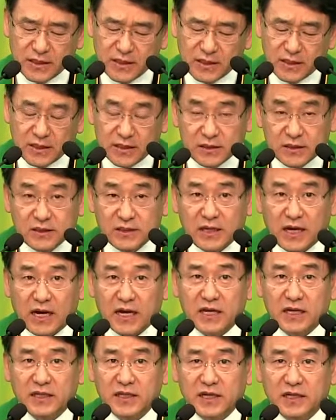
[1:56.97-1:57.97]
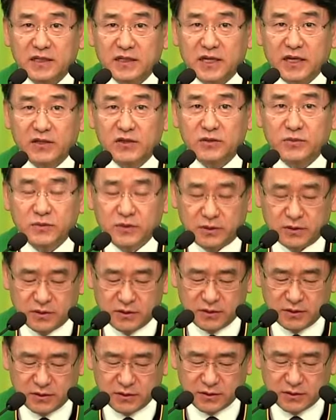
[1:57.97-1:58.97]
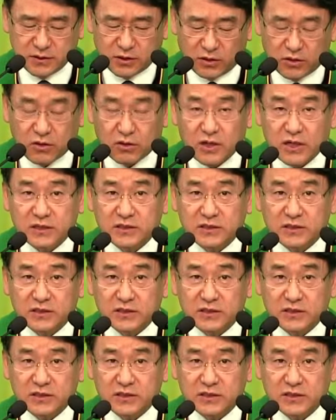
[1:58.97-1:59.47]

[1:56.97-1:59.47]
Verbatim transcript: 이 악에 대한 개념을 여러 가지